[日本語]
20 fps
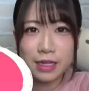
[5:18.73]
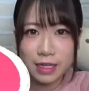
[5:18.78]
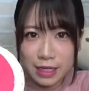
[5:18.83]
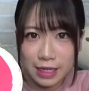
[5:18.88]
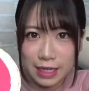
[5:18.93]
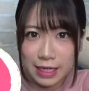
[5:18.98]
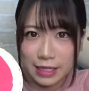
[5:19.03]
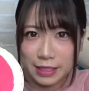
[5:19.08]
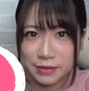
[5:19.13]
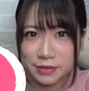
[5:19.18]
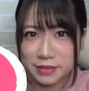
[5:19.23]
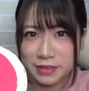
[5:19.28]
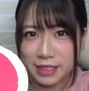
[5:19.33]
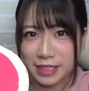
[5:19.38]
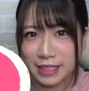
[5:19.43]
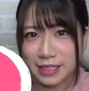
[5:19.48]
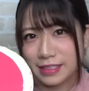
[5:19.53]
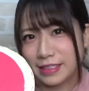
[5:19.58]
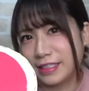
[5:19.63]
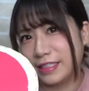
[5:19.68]
はいこんな
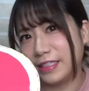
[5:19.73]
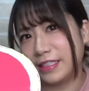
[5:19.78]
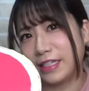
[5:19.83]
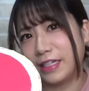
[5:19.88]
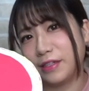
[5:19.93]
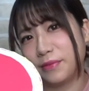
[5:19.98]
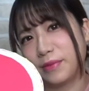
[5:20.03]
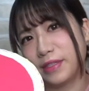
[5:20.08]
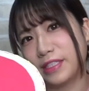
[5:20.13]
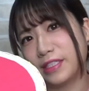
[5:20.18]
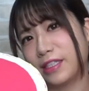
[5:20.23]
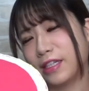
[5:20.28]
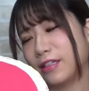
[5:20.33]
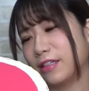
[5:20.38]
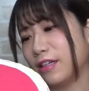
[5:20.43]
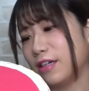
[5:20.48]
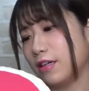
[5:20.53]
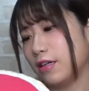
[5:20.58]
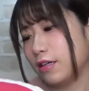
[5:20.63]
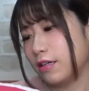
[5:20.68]
感じになりました
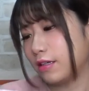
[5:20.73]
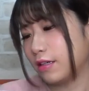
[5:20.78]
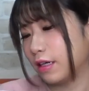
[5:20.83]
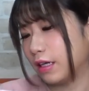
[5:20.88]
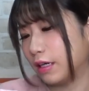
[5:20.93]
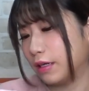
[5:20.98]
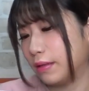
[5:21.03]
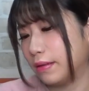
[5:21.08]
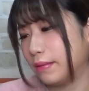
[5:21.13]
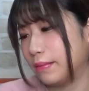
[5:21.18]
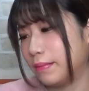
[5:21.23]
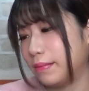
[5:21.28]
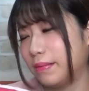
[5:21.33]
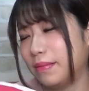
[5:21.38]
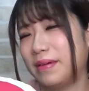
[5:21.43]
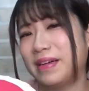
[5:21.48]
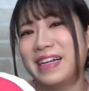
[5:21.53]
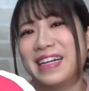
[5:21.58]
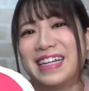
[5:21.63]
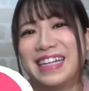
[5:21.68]
なんかあ
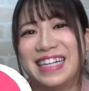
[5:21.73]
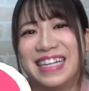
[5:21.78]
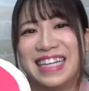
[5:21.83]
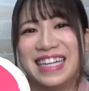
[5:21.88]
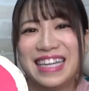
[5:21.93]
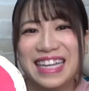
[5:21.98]
んまり